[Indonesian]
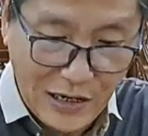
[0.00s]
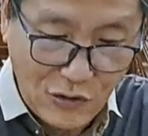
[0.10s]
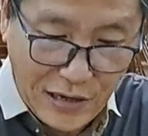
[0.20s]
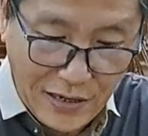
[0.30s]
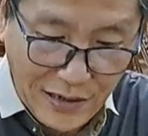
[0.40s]

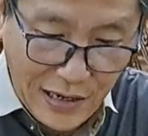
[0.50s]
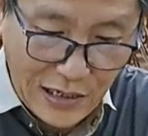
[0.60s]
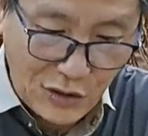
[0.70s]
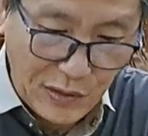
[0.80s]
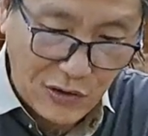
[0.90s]
lanjutkan
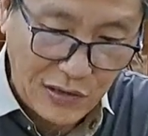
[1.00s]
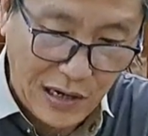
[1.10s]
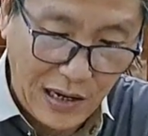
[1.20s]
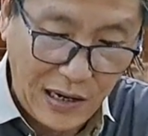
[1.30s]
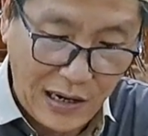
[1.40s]
hadis berikutnya.
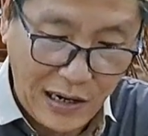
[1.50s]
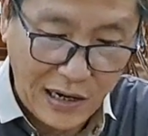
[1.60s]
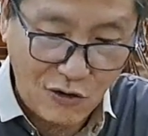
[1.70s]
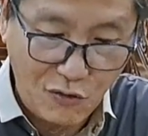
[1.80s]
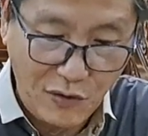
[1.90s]

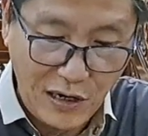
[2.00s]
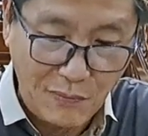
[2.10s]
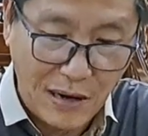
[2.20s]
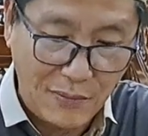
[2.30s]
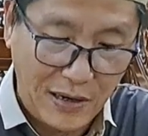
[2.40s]
Al-ahaqqu bil
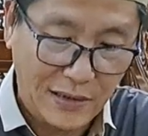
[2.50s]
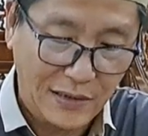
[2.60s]
imamah,